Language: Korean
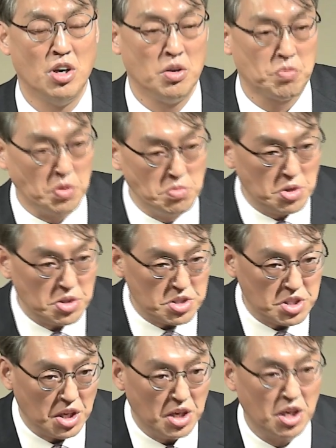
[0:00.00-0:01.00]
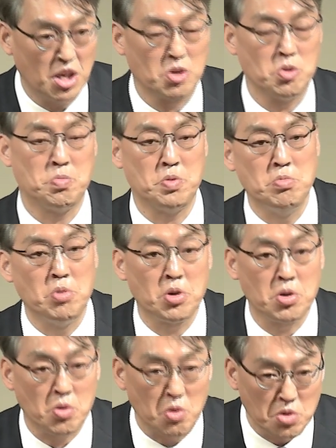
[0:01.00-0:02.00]
부모를 사랑하고
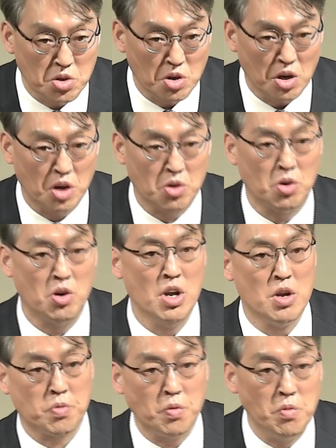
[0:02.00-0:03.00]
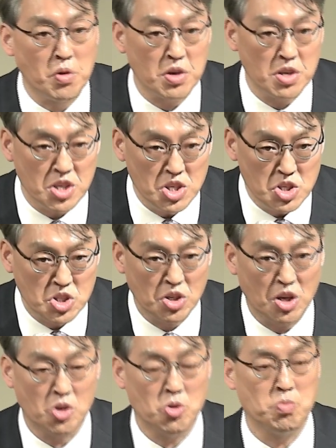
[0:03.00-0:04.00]
부모를 공경하고 부모를
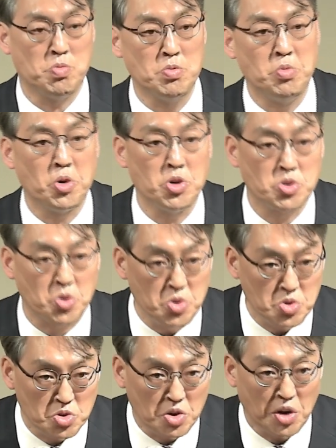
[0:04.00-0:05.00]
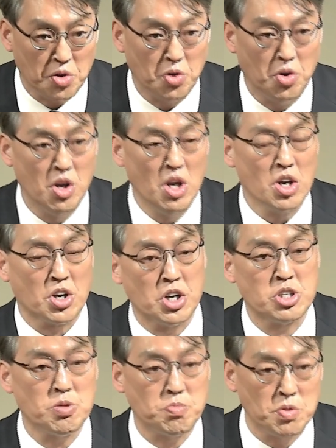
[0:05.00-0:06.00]
인정하고 부모를 존중하고
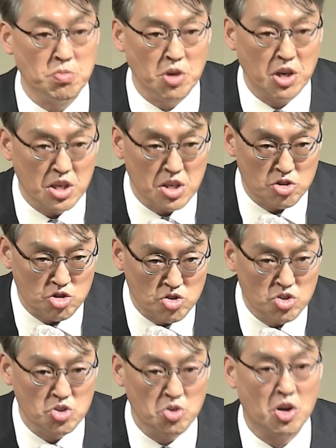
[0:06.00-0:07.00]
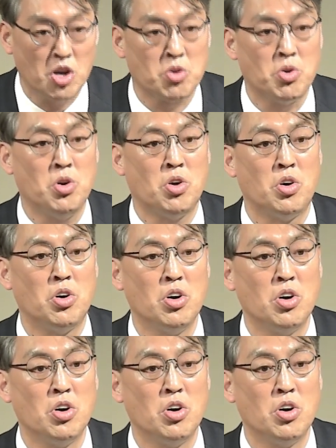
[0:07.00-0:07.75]
그래서 부모에게 순종하고